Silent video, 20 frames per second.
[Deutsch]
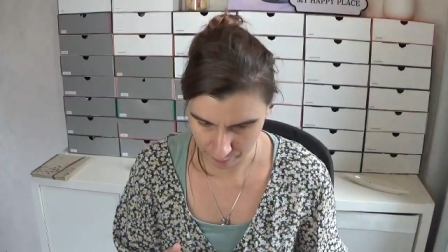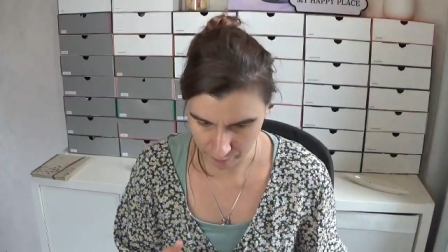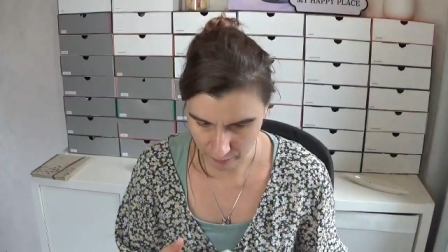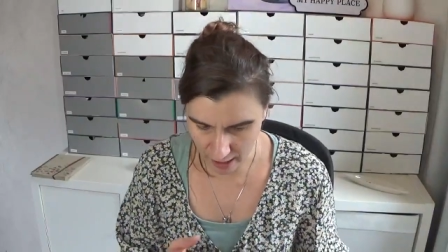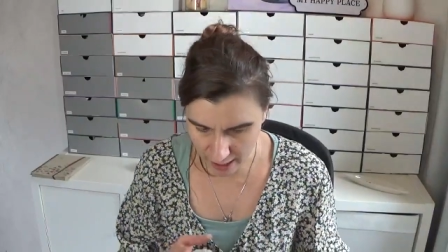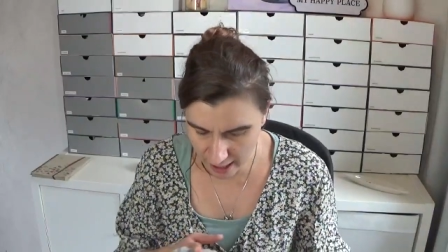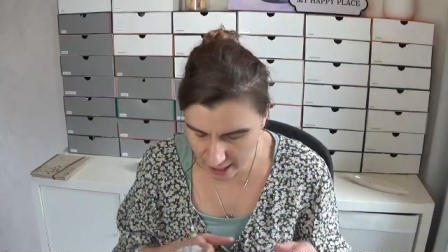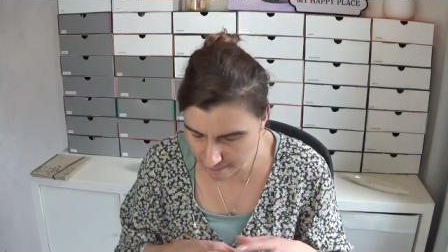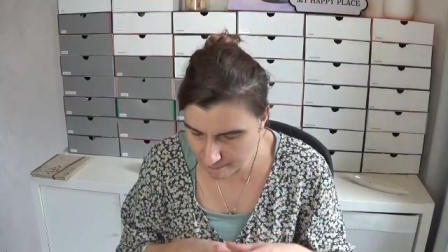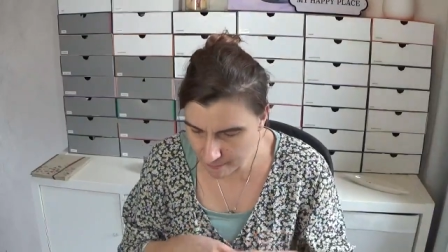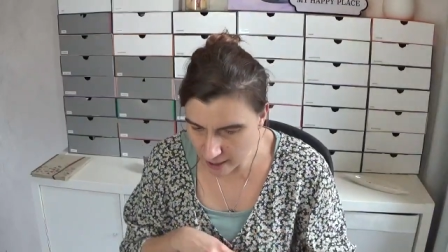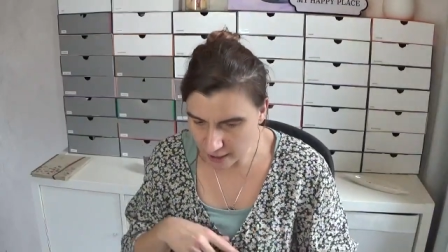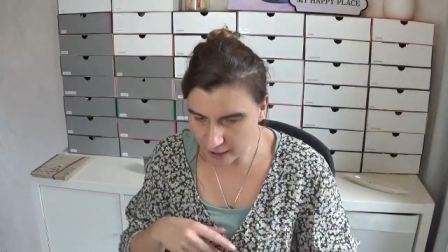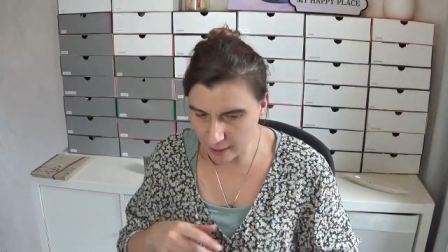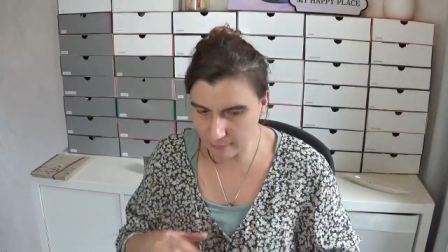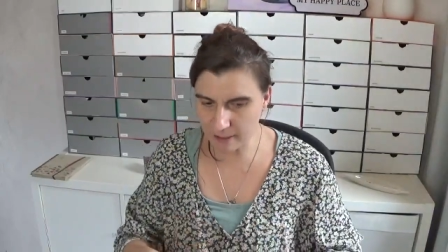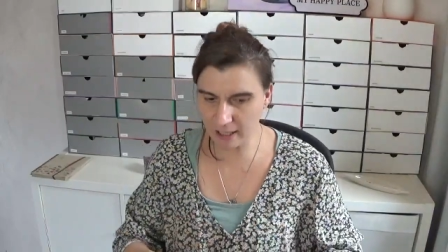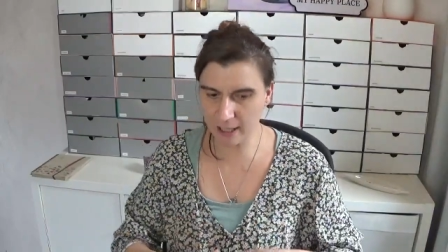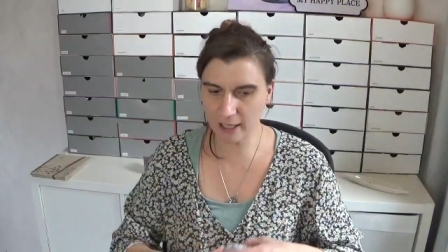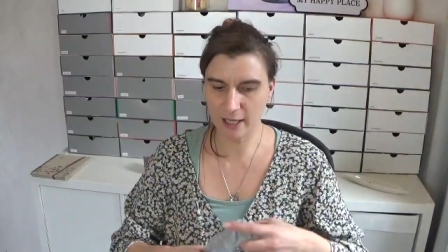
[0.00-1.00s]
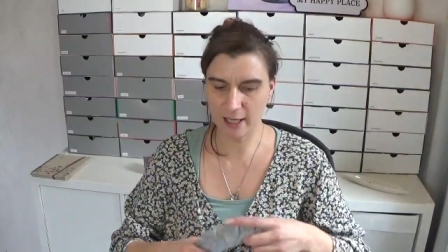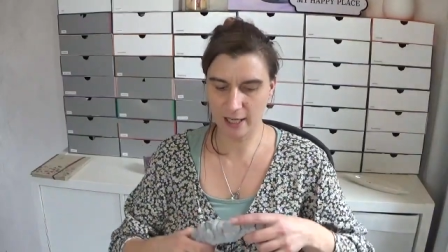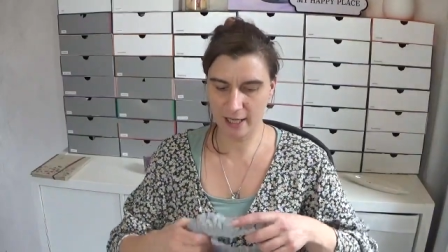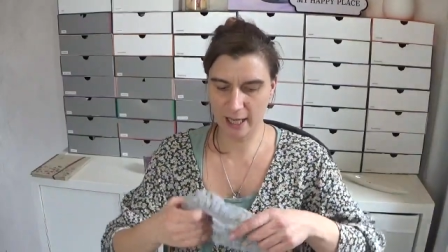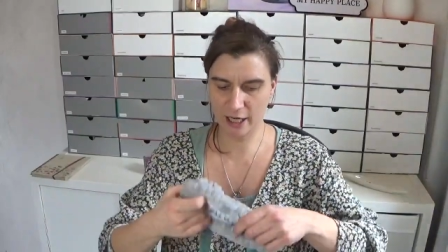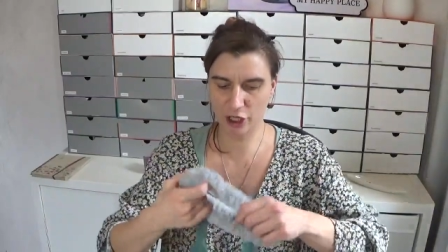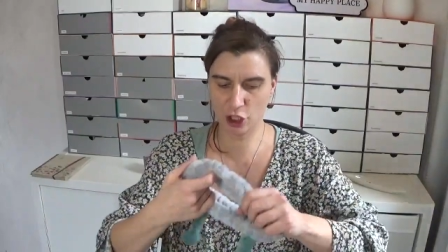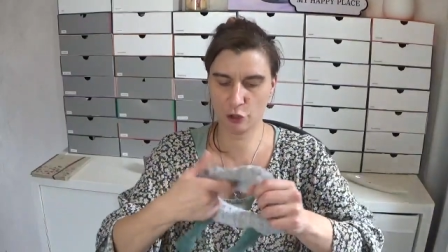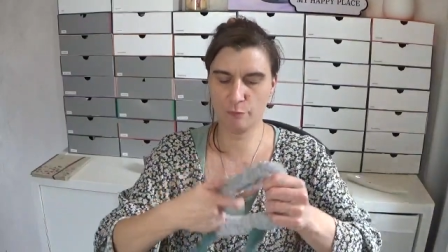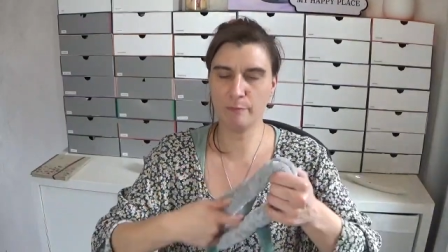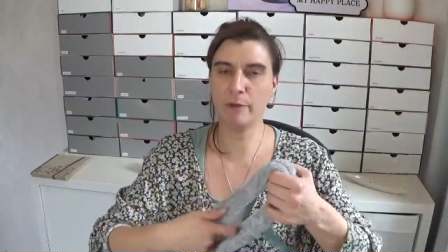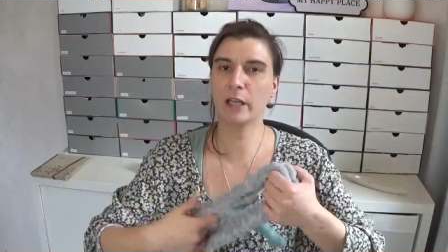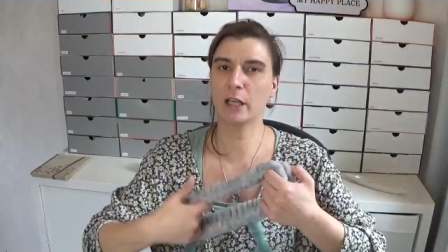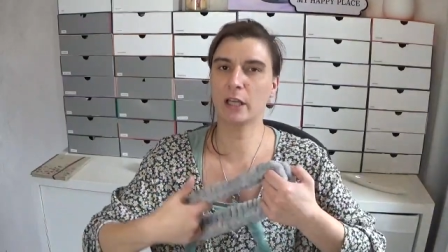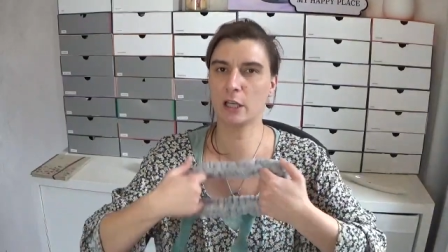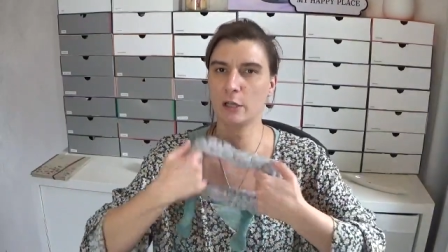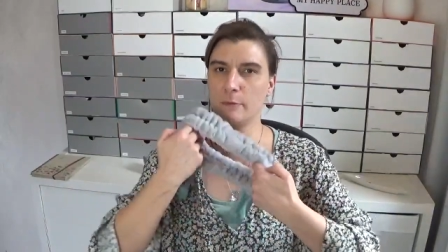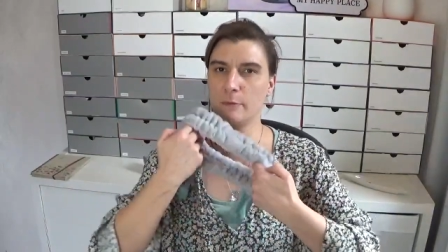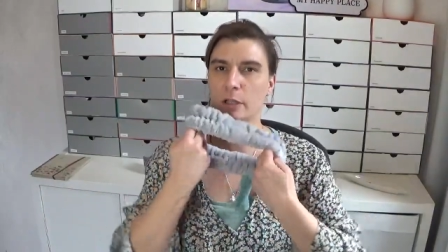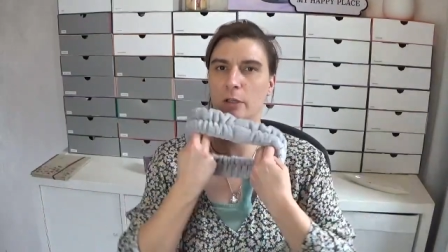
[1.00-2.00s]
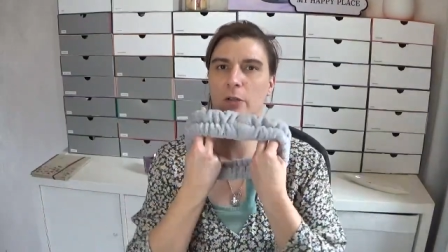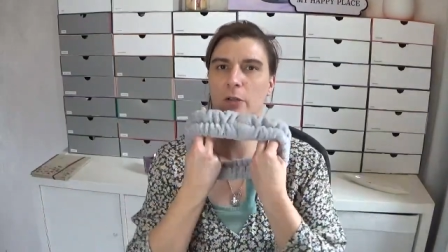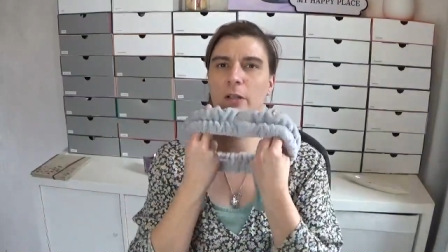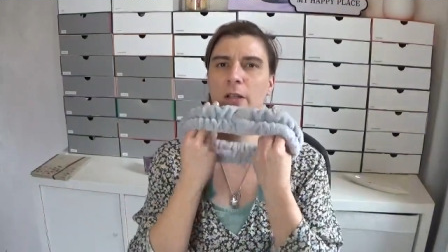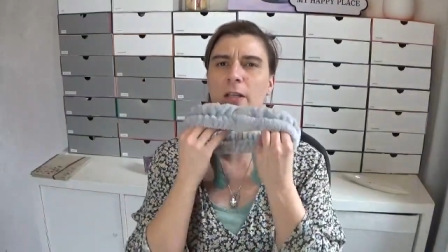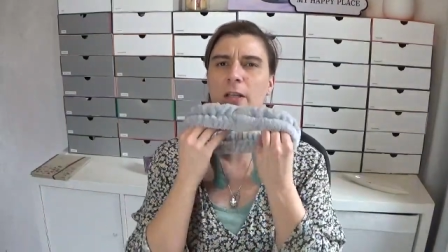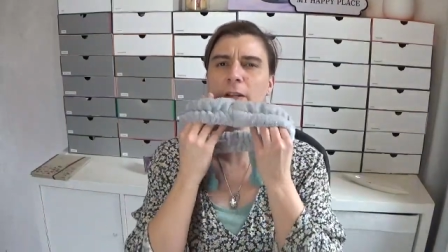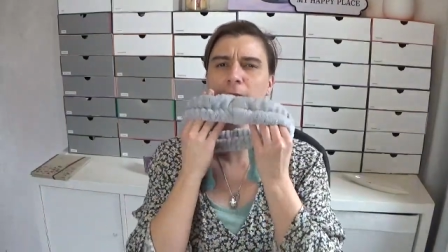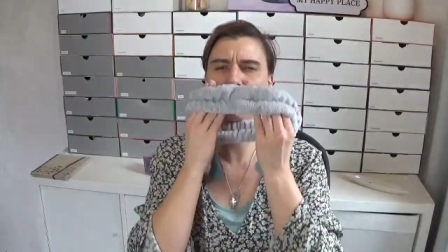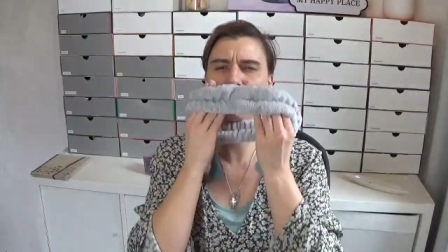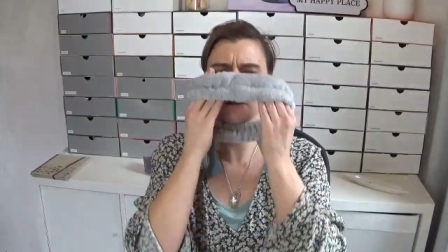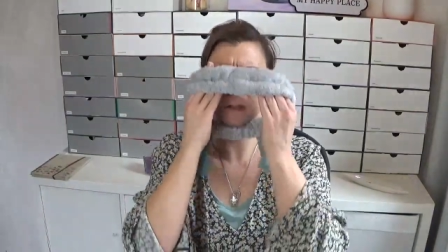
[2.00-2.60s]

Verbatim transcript: ich möchte mich jetzt schminken mit euch.